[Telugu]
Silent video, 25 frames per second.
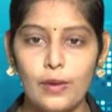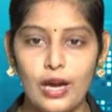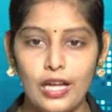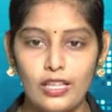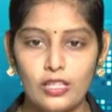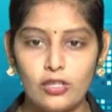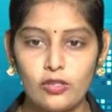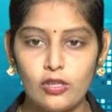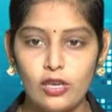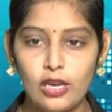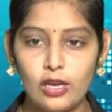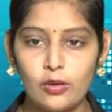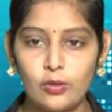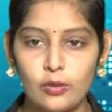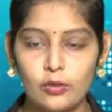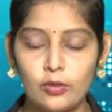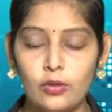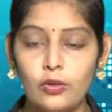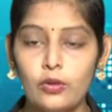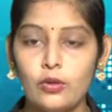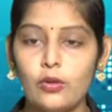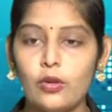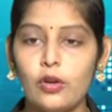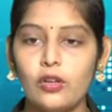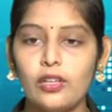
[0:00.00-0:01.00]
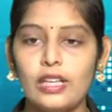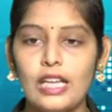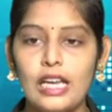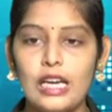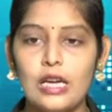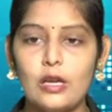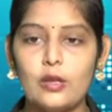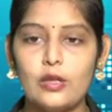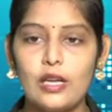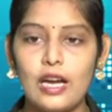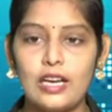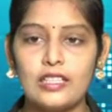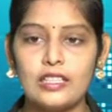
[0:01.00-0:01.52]
బాధితులకు
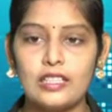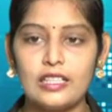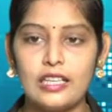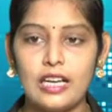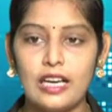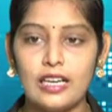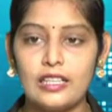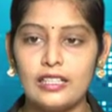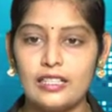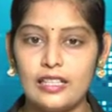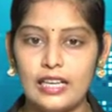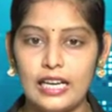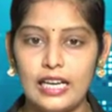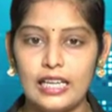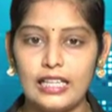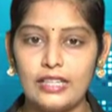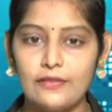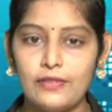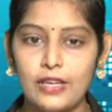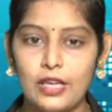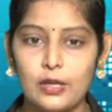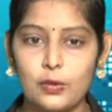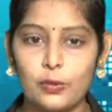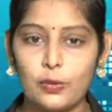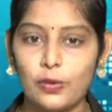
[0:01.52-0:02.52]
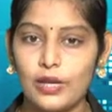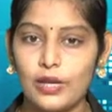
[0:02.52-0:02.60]
రెండేళ్లు దాటినా నేటి వరకు